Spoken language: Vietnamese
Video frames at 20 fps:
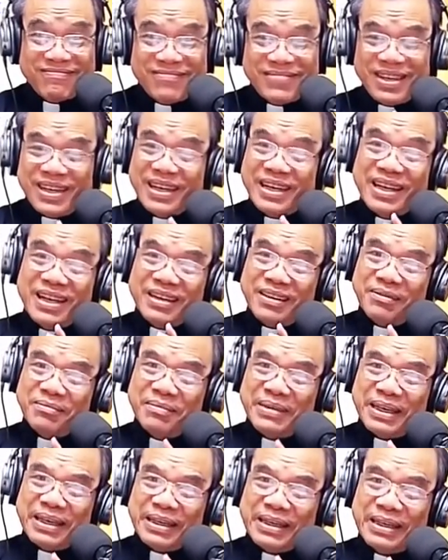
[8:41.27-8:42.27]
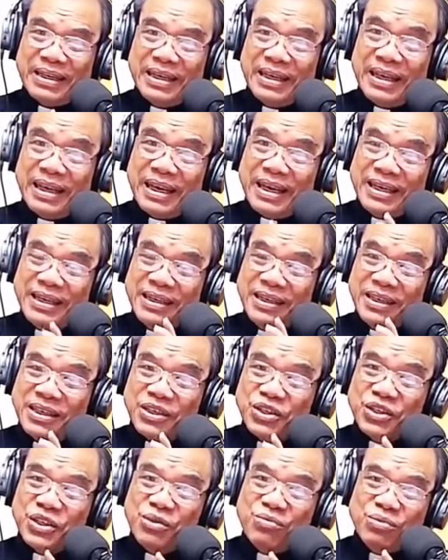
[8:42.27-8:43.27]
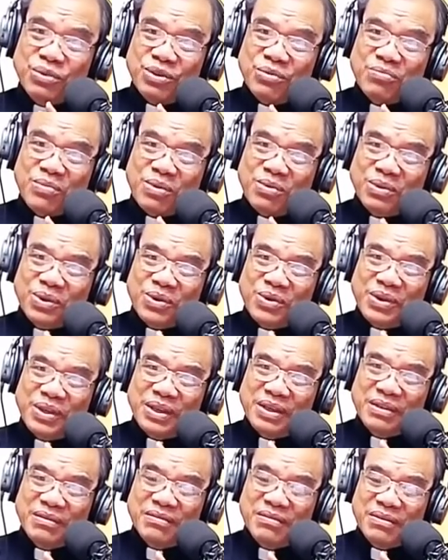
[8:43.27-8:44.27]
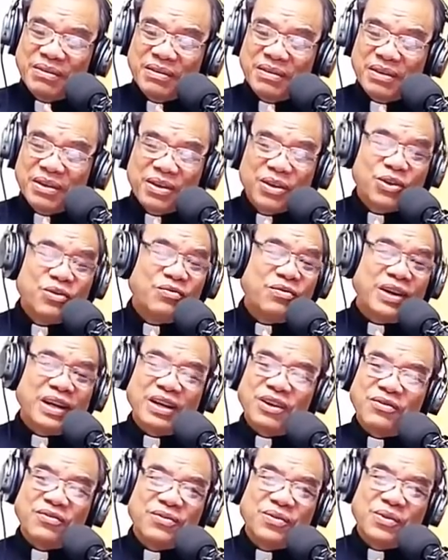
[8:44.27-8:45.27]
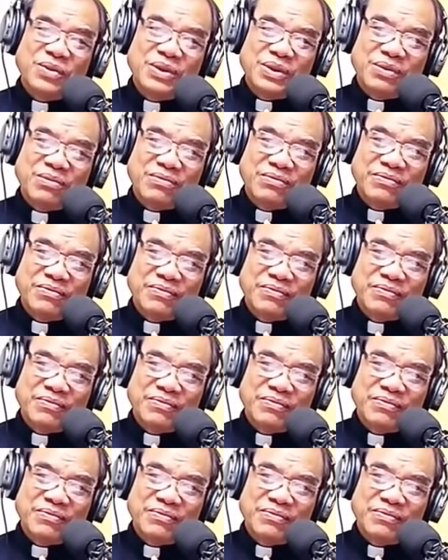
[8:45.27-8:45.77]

những ai ẩn mình hay những người sống trong bóng tối không phải là vô dụng.